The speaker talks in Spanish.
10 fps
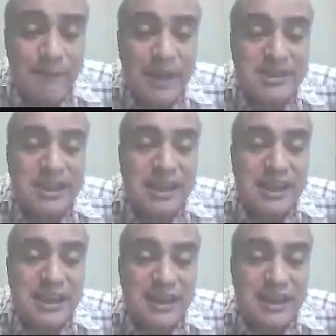Así
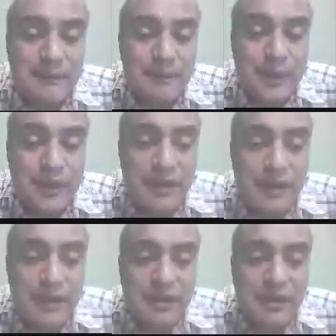que,
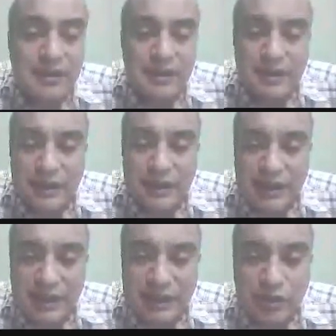eh,
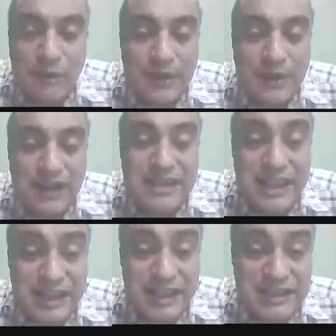de todas maneras,
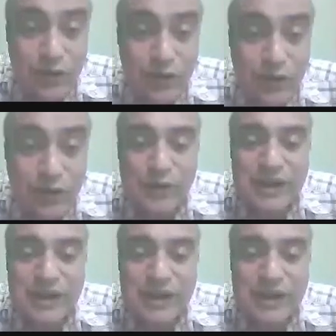están en este grupo.